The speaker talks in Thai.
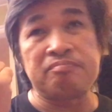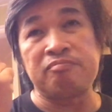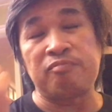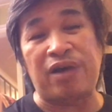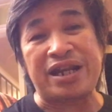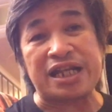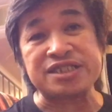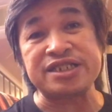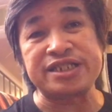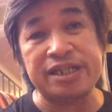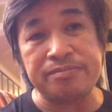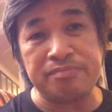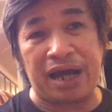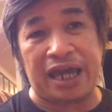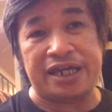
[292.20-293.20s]
ไวรัสชนิด
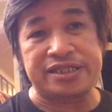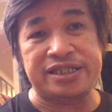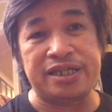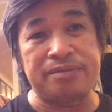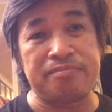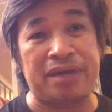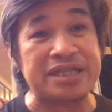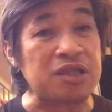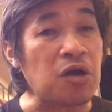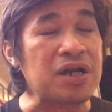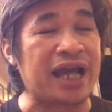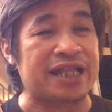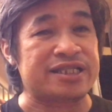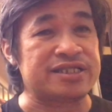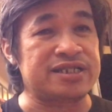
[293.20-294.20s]
ใหม่ที่ไม่ต้อง
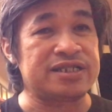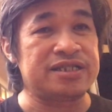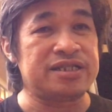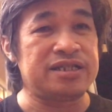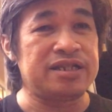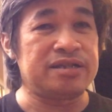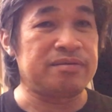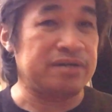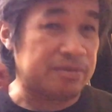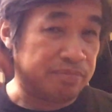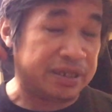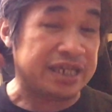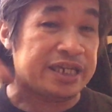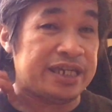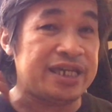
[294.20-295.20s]
กัด
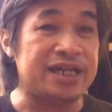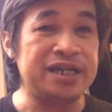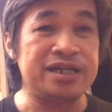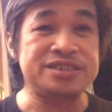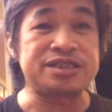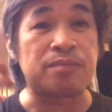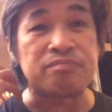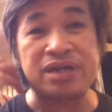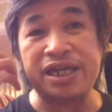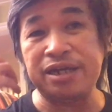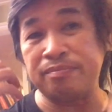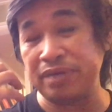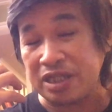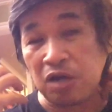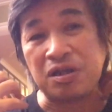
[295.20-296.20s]
ผีซัมบี้
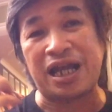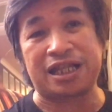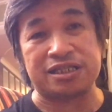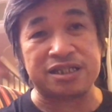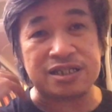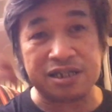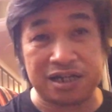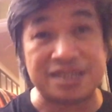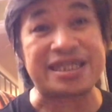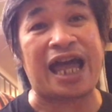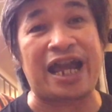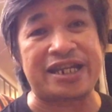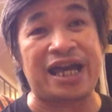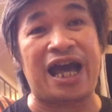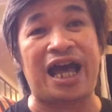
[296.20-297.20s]
ไม่ต้องกัด ก็ตา
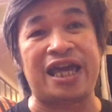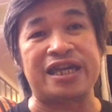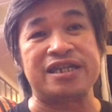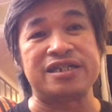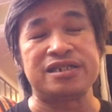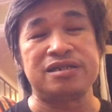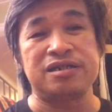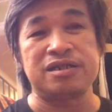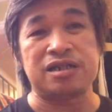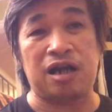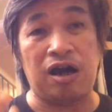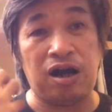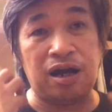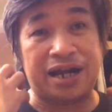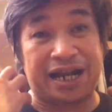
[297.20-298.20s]
ยได้
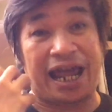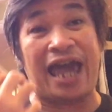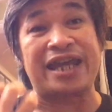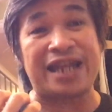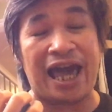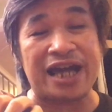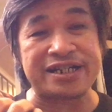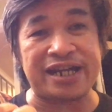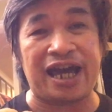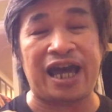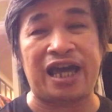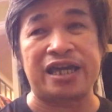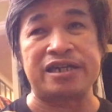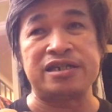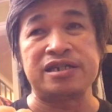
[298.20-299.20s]
ก็กลายร่างได้
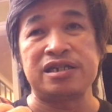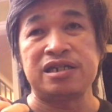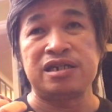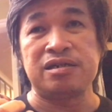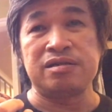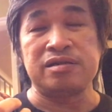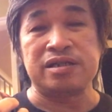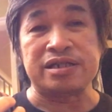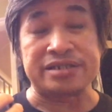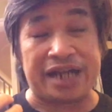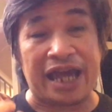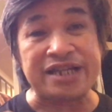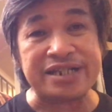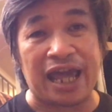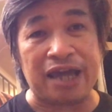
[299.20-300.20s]

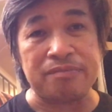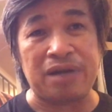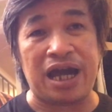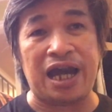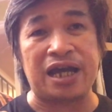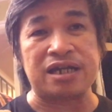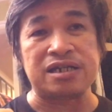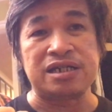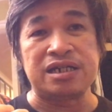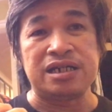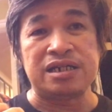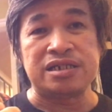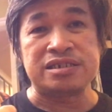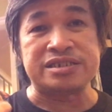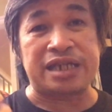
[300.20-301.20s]
ร้ายแรงมาก
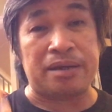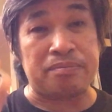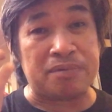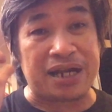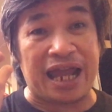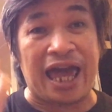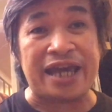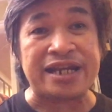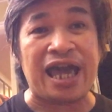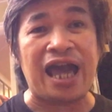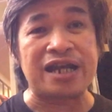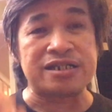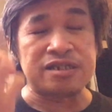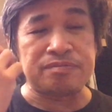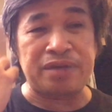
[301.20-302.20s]
จะกลายร่าง
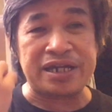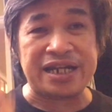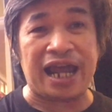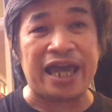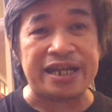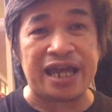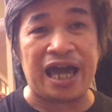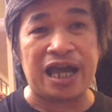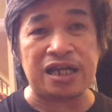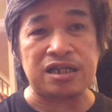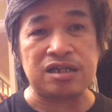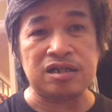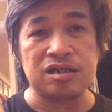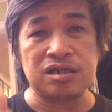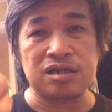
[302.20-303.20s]
หรือไม่กลายร่าง
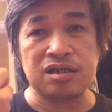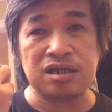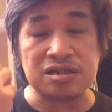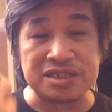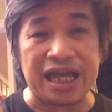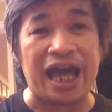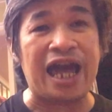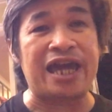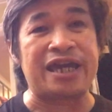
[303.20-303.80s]
ก็ได้